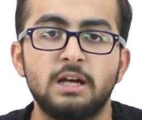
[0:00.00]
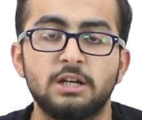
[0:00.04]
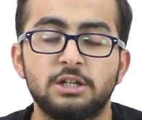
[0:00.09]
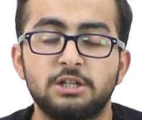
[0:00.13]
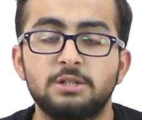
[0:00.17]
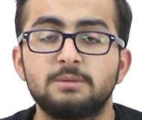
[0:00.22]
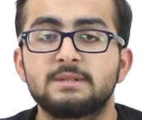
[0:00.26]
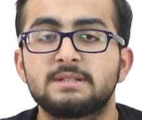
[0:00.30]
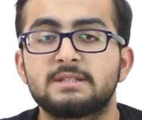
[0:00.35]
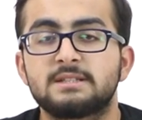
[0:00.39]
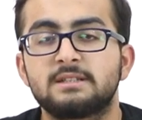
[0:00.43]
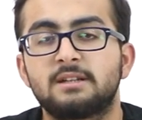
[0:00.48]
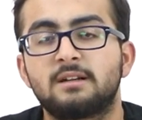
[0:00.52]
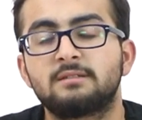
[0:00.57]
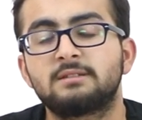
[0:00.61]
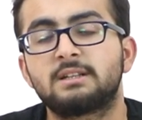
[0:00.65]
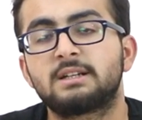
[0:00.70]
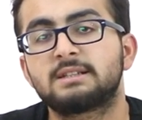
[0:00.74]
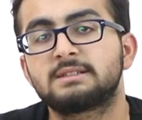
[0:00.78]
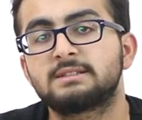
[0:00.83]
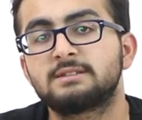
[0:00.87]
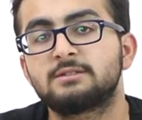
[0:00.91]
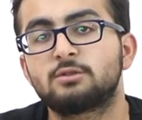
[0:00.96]
Şimdi
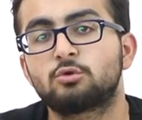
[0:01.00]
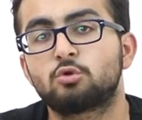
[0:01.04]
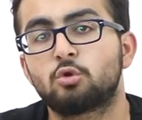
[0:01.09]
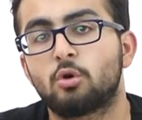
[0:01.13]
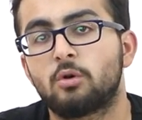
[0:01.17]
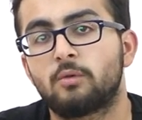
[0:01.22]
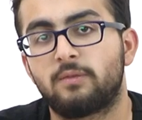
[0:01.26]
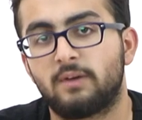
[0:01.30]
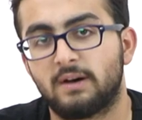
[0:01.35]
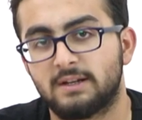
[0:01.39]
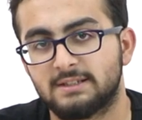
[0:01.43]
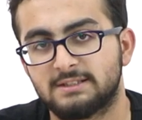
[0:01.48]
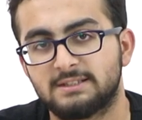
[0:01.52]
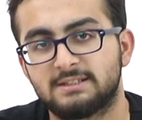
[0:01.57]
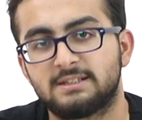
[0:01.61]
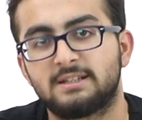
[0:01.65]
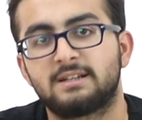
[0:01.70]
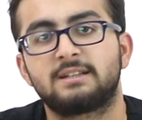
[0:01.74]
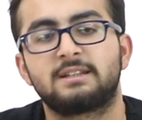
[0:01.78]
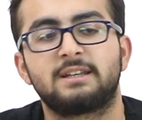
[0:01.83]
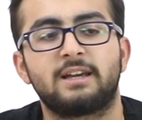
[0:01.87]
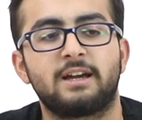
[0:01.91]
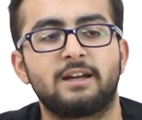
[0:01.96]
sınavlar aslında çok
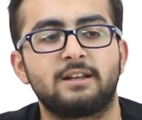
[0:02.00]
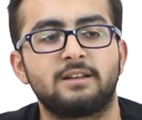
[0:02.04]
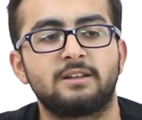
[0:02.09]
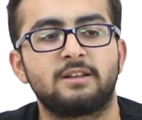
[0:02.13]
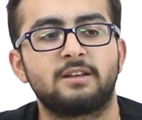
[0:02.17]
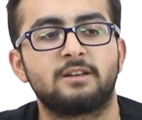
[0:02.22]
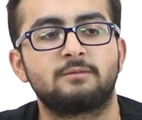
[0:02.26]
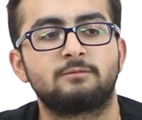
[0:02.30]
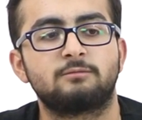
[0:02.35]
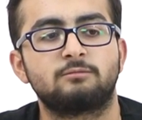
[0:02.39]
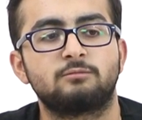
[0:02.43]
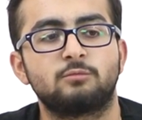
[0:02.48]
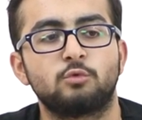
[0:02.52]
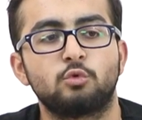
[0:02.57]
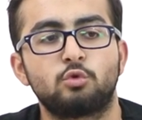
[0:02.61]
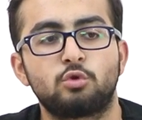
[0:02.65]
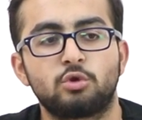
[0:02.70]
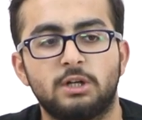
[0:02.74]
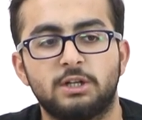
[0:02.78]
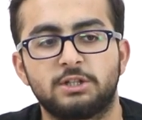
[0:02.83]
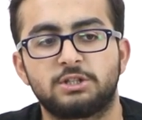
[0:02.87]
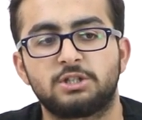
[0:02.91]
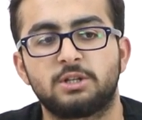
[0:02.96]
fazla yani
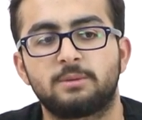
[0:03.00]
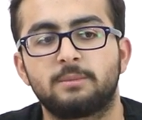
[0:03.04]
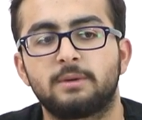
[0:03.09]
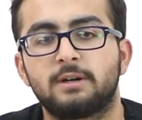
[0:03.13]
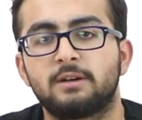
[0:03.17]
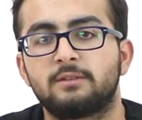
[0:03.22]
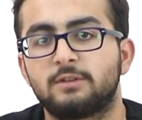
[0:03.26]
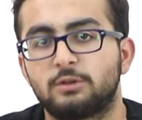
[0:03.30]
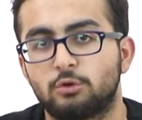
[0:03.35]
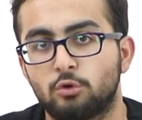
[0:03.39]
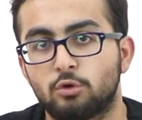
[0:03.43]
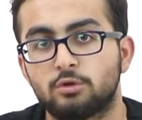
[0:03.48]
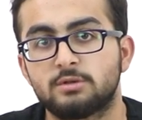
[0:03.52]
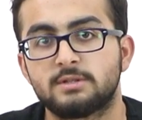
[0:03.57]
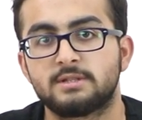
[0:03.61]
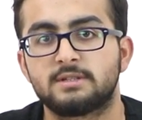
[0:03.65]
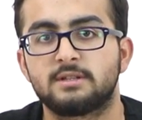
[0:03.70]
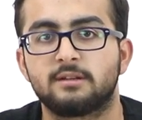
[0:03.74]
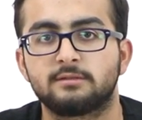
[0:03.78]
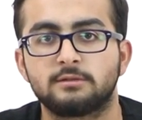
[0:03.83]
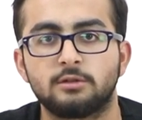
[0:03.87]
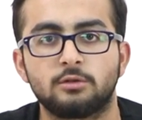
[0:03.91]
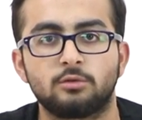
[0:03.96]
3 aşama ve 4
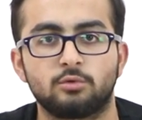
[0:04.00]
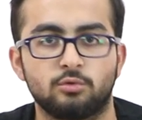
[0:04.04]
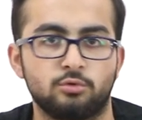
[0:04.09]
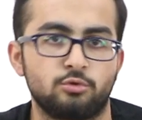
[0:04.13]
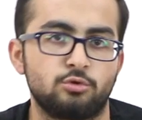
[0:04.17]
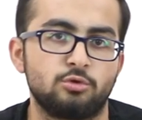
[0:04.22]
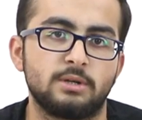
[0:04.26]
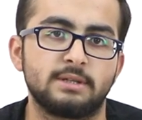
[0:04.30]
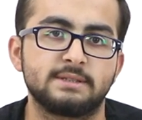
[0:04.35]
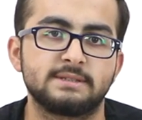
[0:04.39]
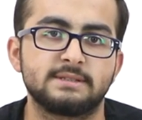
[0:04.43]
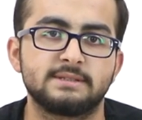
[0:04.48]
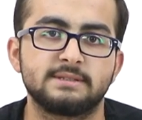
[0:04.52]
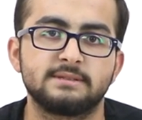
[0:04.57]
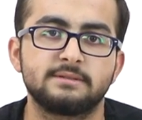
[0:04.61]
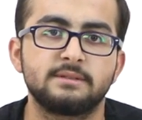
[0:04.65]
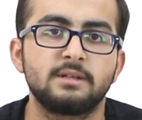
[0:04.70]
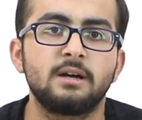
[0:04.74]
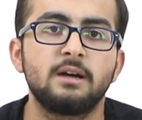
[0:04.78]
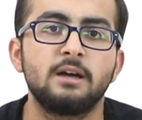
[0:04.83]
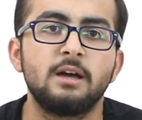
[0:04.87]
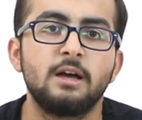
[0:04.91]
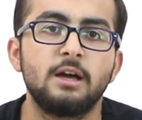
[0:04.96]
sınavdan oluşuyor
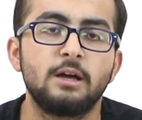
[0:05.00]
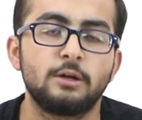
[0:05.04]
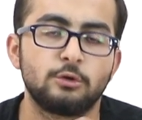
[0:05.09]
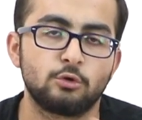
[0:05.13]
aslında.